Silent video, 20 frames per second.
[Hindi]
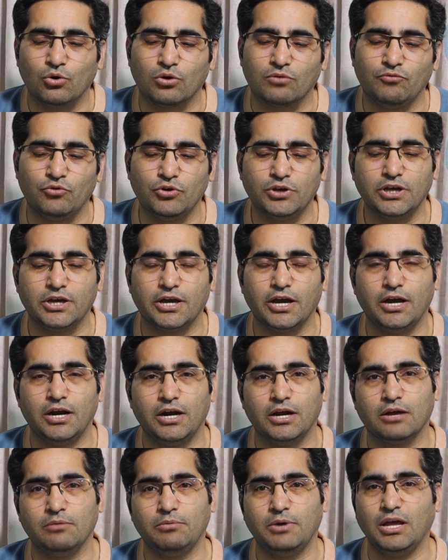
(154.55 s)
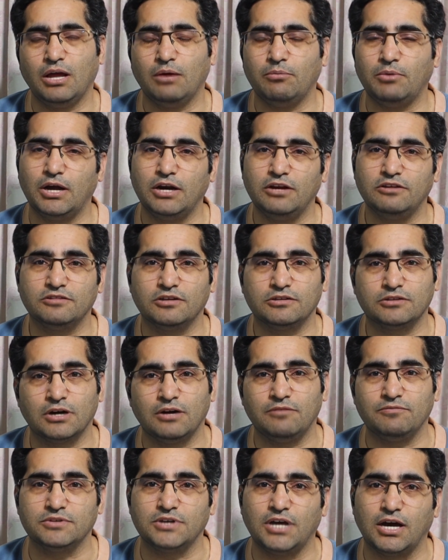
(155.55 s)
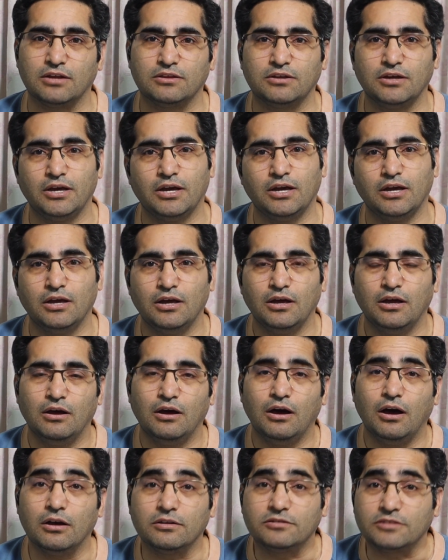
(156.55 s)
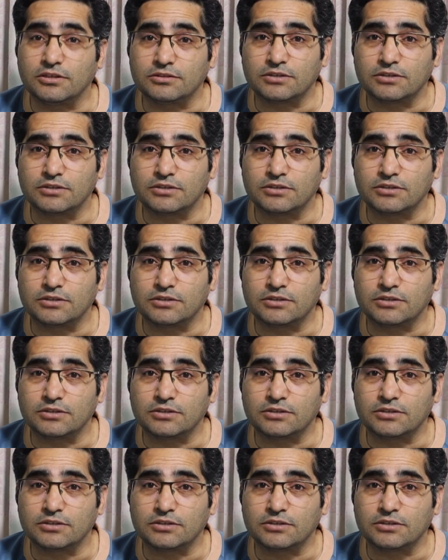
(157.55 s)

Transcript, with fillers: और वो ये कह रहे हैं कि भाई हमारी सत्रह वजारतें हैं